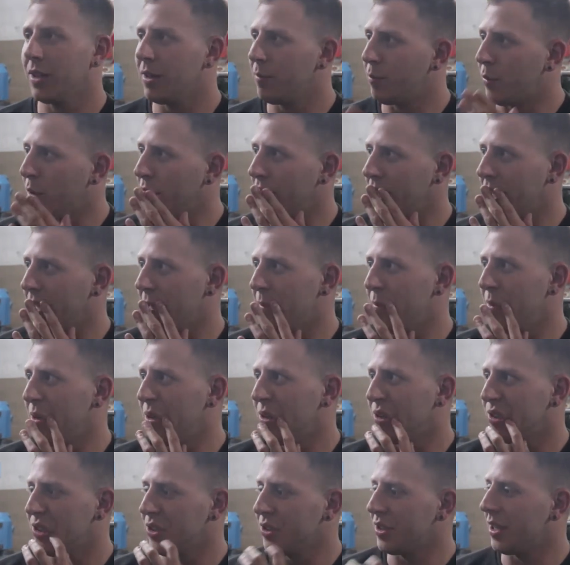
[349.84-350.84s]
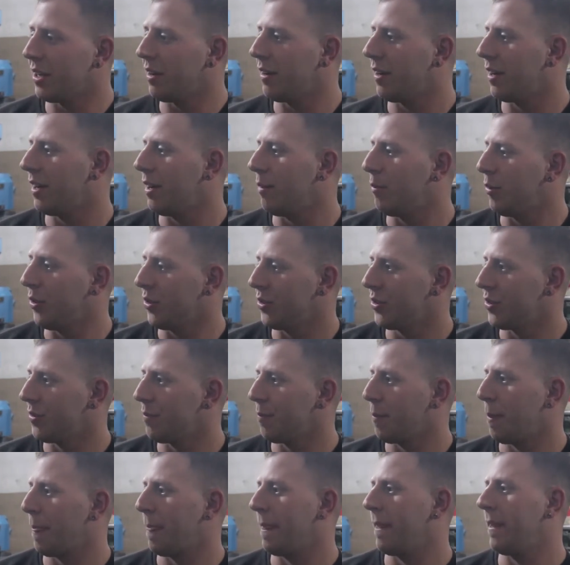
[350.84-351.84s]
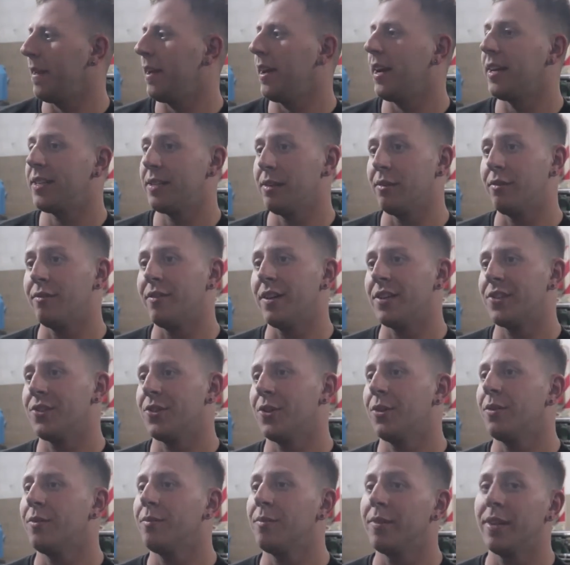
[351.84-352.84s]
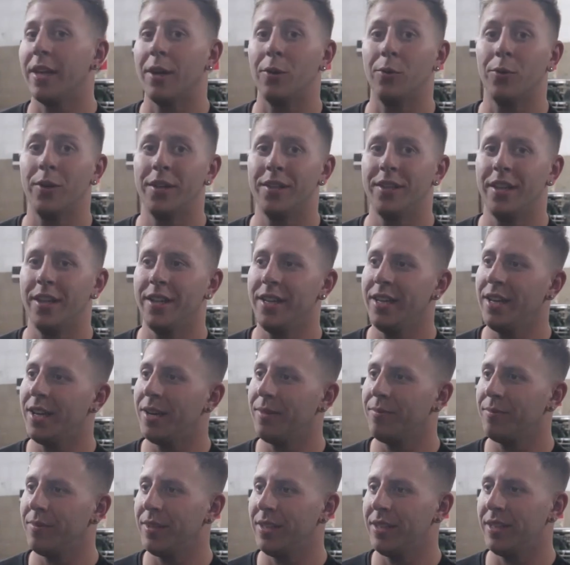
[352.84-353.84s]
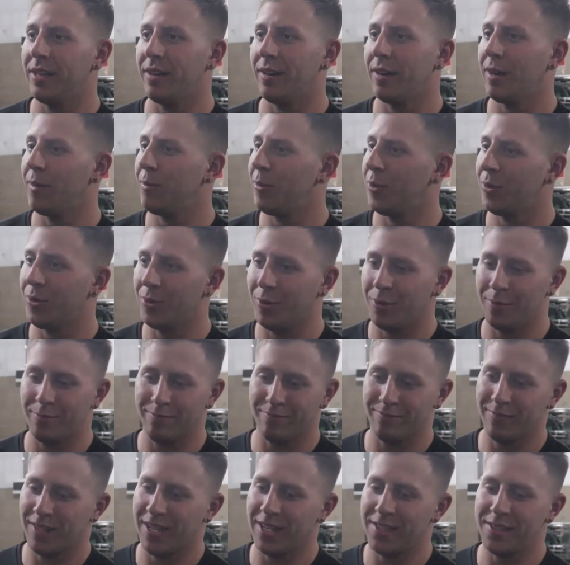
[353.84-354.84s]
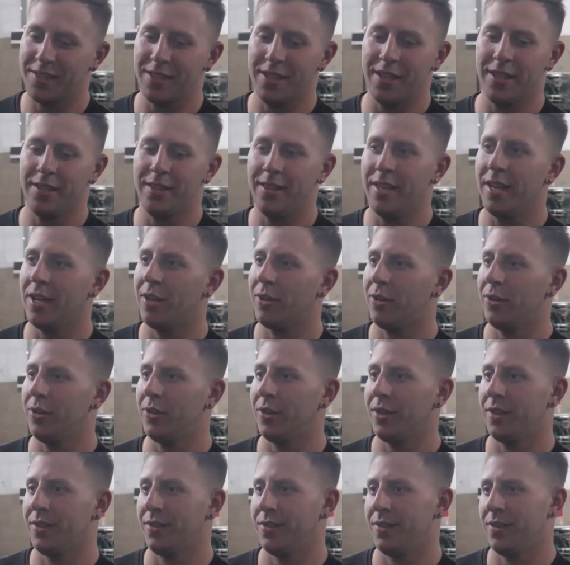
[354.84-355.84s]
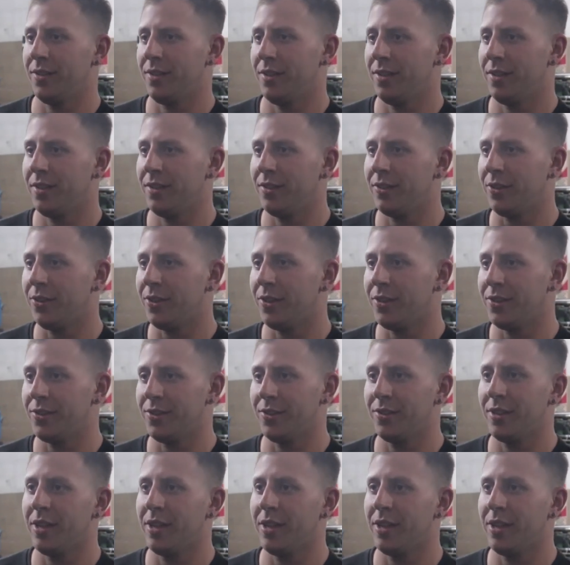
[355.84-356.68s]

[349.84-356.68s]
Por ejemplo, nosotros trabajamos, hacemos fazón de juguetería y trabajamos con casi 10 colores en todo eso.